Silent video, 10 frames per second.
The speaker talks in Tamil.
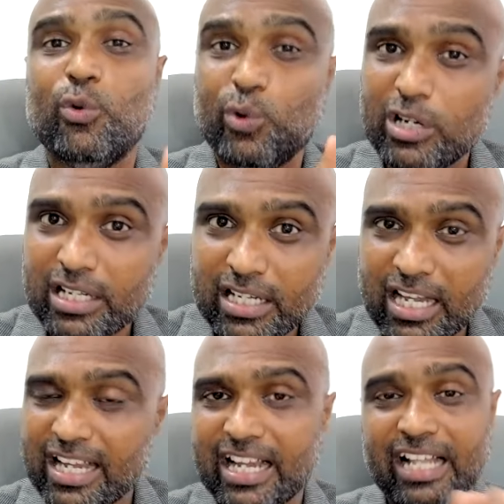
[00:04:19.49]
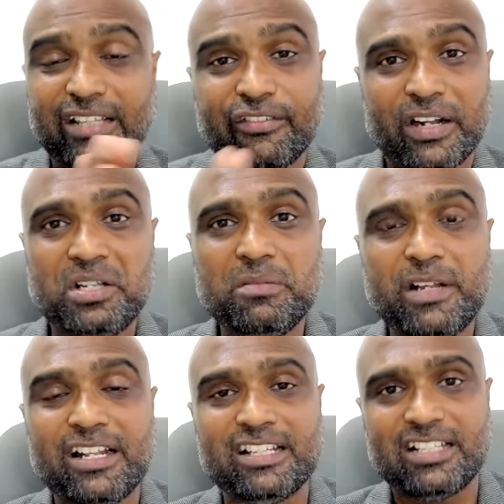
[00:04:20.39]
உங்களுக்காக அந்த ஃபண்டு
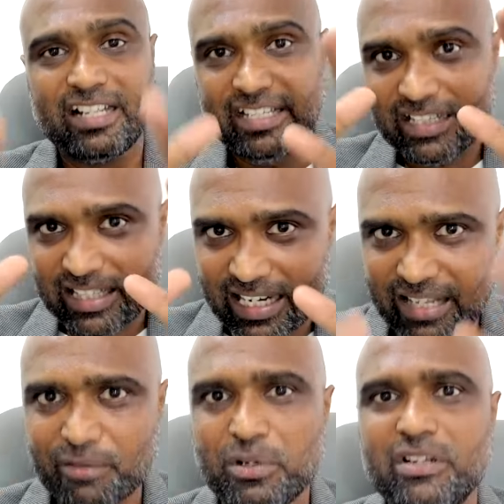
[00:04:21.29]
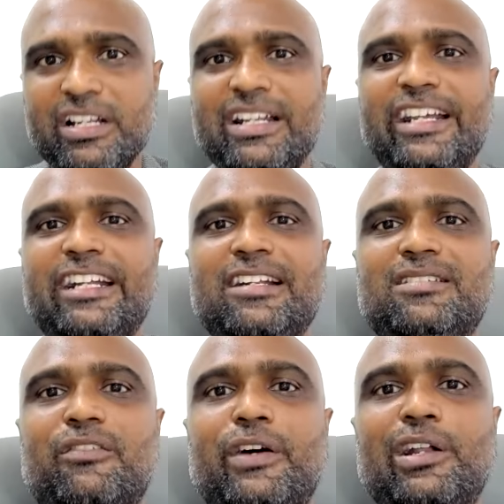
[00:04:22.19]
மேனேஜரை இத்தனை ஒரு
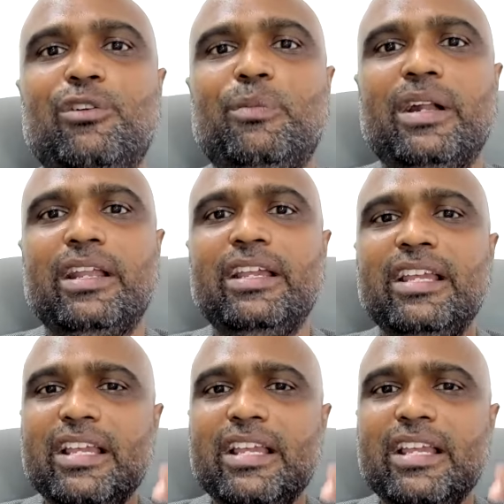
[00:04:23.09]
இண்டிகேட்டர்ஸை ஃபாலோ பண்ணி